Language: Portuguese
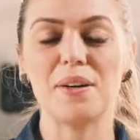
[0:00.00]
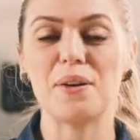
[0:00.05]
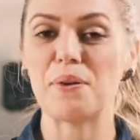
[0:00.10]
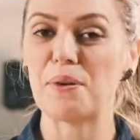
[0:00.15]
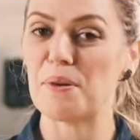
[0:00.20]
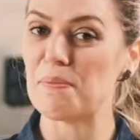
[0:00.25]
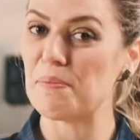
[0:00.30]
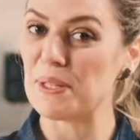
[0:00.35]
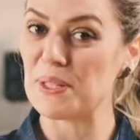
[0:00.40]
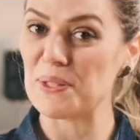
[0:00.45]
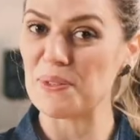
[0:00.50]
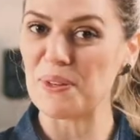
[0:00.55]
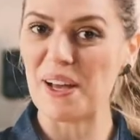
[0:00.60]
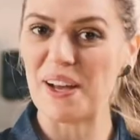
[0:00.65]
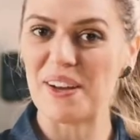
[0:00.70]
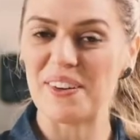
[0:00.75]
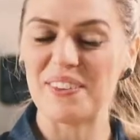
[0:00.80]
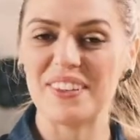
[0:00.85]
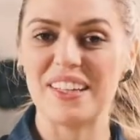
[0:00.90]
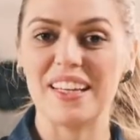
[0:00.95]
Oi,
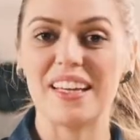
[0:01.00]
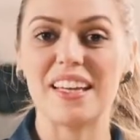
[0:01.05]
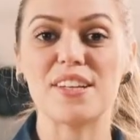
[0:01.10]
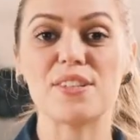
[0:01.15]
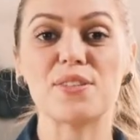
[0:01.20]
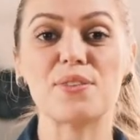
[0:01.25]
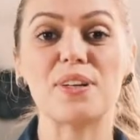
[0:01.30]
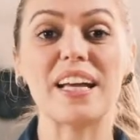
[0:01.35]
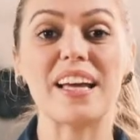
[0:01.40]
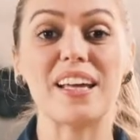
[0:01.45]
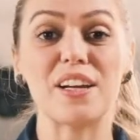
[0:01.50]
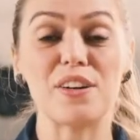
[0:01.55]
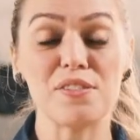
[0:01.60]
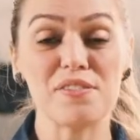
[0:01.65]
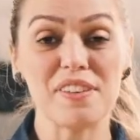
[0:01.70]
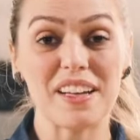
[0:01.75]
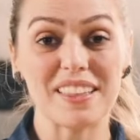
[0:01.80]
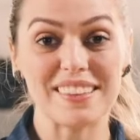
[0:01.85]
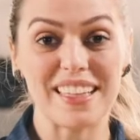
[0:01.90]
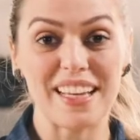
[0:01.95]
pessoal. Eu sou Carol
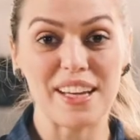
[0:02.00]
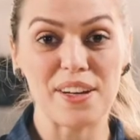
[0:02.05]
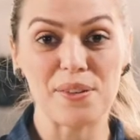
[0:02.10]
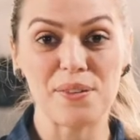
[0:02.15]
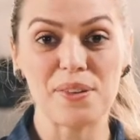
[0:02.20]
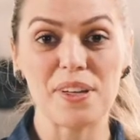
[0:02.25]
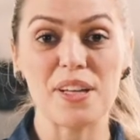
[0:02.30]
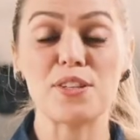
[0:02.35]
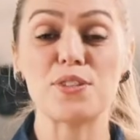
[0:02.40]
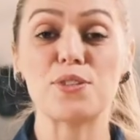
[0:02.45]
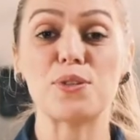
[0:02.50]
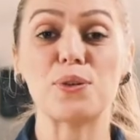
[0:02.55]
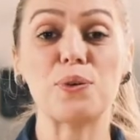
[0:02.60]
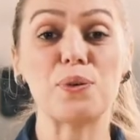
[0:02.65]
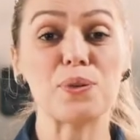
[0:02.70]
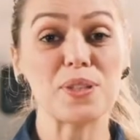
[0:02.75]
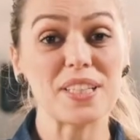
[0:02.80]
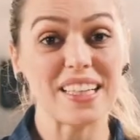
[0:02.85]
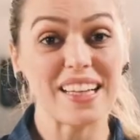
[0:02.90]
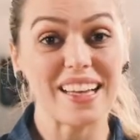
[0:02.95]
Fadel, sou
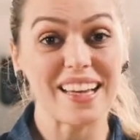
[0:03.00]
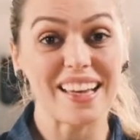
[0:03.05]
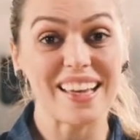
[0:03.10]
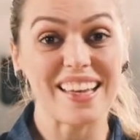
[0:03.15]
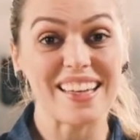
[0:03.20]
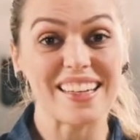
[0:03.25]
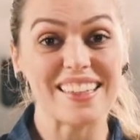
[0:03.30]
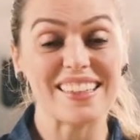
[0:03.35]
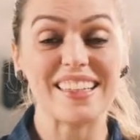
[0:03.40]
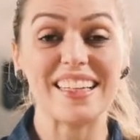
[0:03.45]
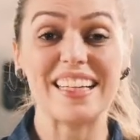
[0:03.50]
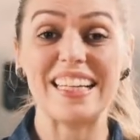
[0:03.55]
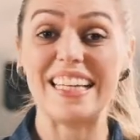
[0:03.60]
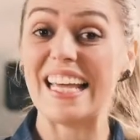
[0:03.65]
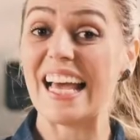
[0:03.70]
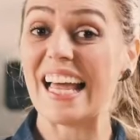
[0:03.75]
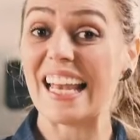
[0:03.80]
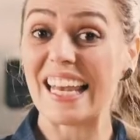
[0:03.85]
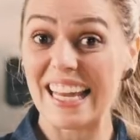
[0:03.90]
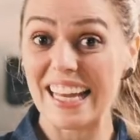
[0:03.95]
cozinheira
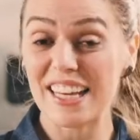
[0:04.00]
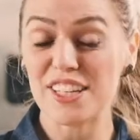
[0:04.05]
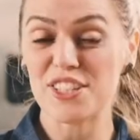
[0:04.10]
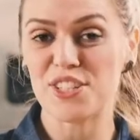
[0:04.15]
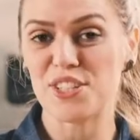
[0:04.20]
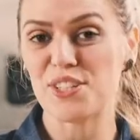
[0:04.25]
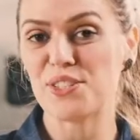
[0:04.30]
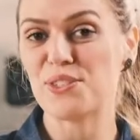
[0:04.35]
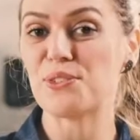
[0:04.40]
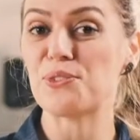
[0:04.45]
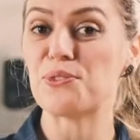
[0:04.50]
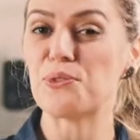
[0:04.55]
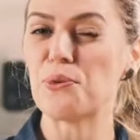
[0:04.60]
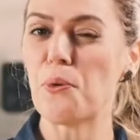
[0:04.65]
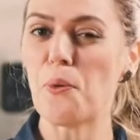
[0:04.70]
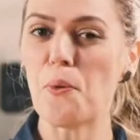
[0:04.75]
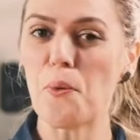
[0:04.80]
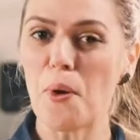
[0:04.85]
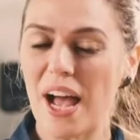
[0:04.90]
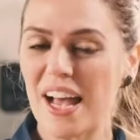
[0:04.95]
e além disso, eu sou
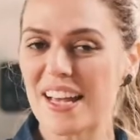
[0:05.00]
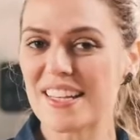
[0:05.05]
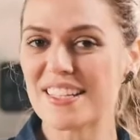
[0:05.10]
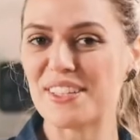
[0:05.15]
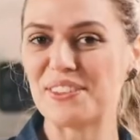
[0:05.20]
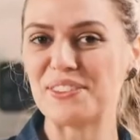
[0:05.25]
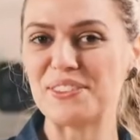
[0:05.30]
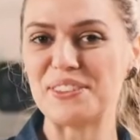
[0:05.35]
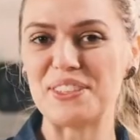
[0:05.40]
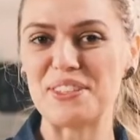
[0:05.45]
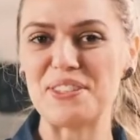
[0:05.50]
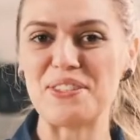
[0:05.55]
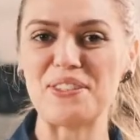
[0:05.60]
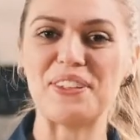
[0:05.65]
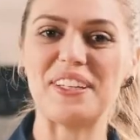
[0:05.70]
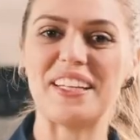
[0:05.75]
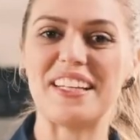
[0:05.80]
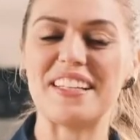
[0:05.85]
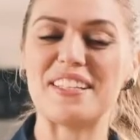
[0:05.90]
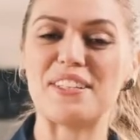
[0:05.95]
quase
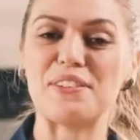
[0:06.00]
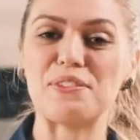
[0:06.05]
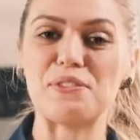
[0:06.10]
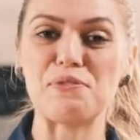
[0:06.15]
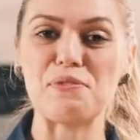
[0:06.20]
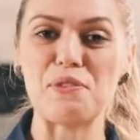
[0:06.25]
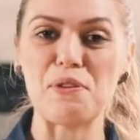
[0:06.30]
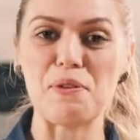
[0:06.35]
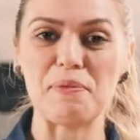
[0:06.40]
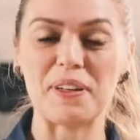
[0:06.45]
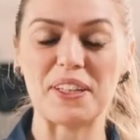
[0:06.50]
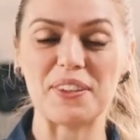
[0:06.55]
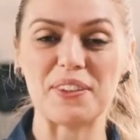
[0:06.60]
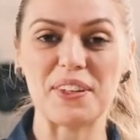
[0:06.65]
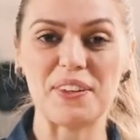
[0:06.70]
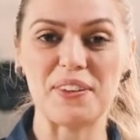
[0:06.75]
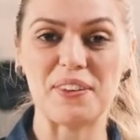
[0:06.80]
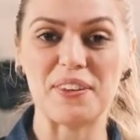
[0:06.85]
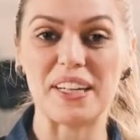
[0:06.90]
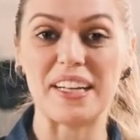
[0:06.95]
nutricionista, estou formando
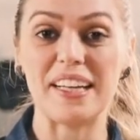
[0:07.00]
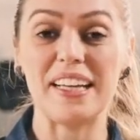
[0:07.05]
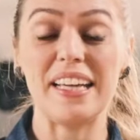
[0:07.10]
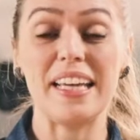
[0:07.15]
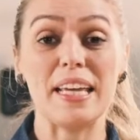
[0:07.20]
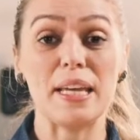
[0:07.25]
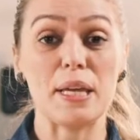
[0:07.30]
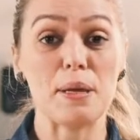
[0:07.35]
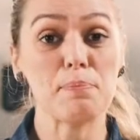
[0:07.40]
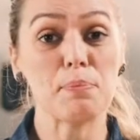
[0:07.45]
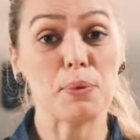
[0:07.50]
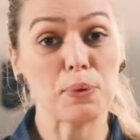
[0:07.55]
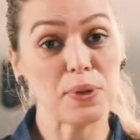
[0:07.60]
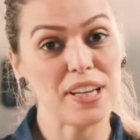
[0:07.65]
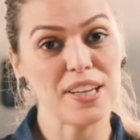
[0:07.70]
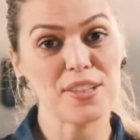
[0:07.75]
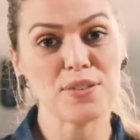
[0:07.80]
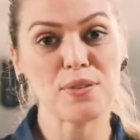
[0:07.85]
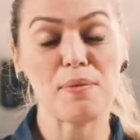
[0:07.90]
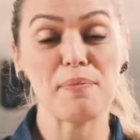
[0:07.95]
agora. E por
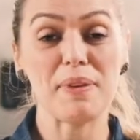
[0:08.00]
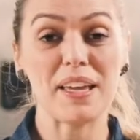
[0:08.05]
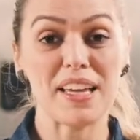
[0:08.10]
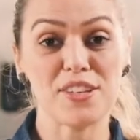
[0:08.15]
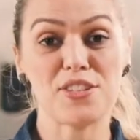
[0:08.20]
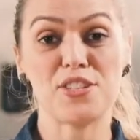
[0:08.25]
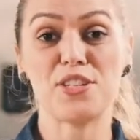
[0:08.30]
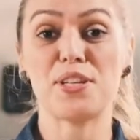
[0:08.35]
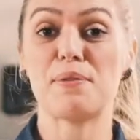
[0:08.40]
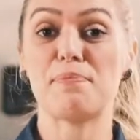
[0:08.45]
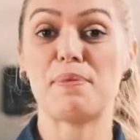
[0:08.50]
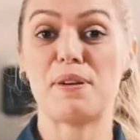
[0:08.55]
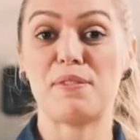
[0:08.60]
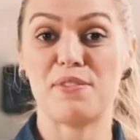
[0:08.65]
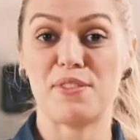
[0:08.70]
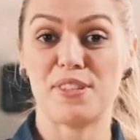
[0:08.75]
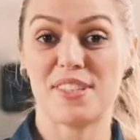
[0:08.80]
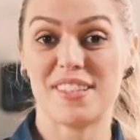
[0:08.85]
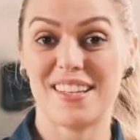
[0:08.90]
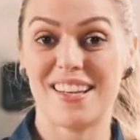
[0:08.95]
isso a minha dica para
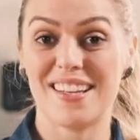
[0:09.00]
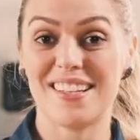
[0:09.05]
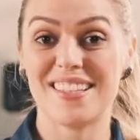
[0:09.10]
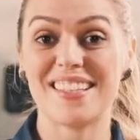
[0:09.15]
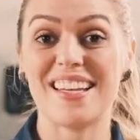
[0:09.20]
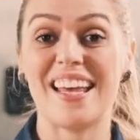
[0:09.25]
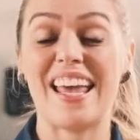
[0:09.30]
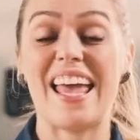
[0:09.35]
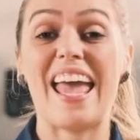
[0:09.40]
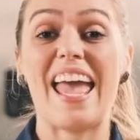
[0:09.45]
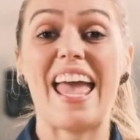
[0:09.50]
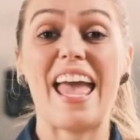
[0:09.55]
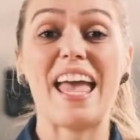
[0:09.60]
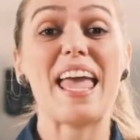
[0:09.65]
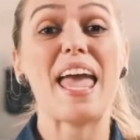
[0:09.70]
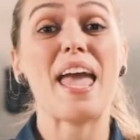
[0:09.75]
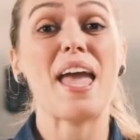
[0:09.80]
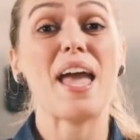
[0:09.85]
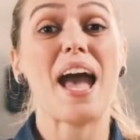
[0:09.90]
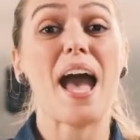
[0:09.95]
vocês
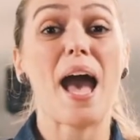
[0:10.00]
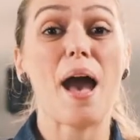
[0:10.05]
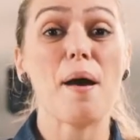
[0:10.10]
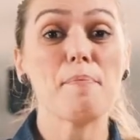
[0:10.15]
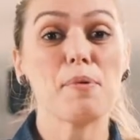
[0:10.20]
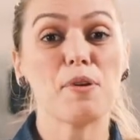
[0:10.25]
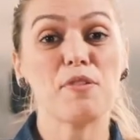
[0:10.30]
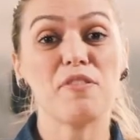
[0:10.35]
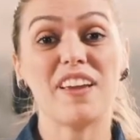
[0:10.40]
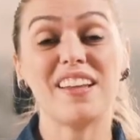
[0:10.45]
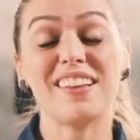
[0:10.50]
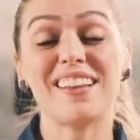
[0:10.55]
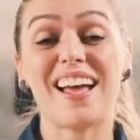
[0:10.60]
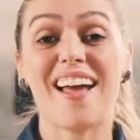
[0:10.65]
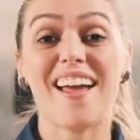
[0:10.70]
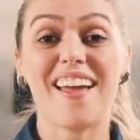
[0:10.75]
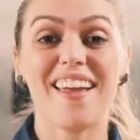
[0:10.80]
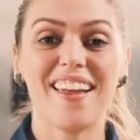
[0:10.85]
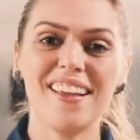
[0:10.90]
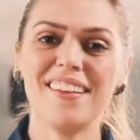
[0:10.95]
é
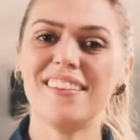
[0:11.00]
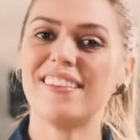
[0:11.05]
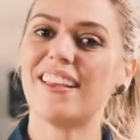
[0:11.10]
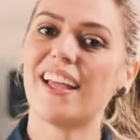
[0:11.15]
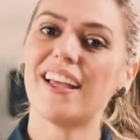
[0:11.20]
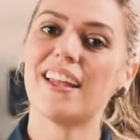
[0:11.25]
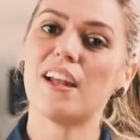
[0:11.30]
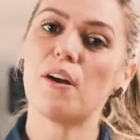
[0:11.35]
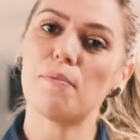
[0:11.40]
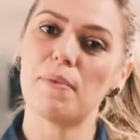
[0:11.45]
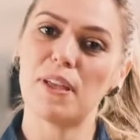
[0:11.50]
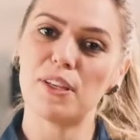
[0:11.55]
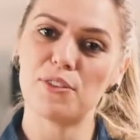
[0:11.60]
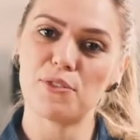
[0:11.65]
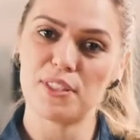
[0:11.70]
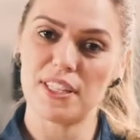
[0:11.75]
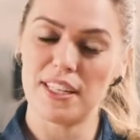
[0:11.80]
aproveitar integralmente os